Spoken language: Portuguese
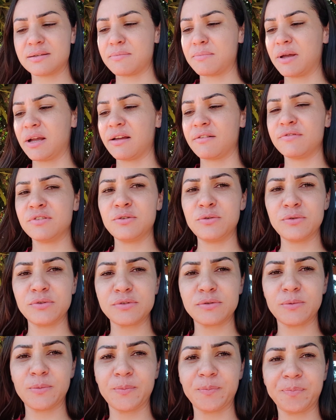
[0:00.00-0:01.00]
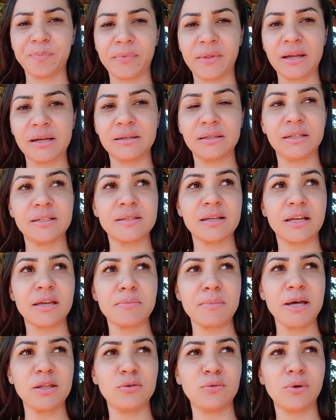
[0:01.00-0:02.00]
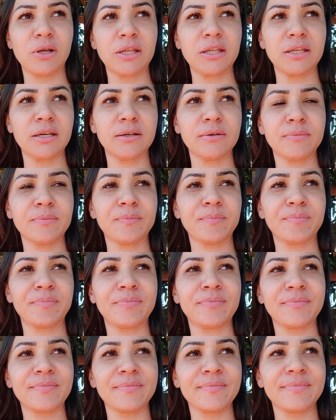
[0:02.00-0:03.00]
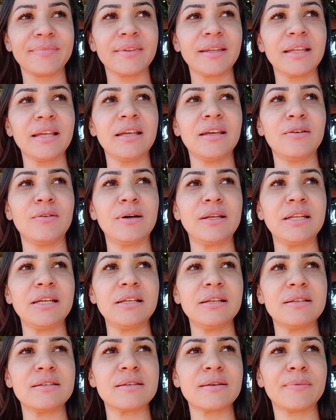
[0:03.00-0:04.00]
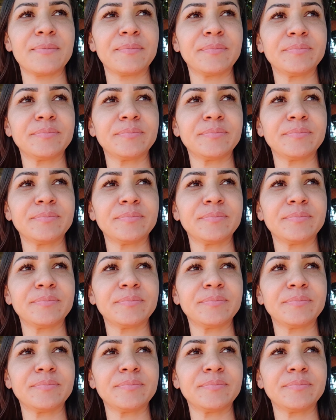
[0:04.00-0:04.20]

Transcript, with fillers: é maravilhoso. Essa aqui madurinha, uma delícia.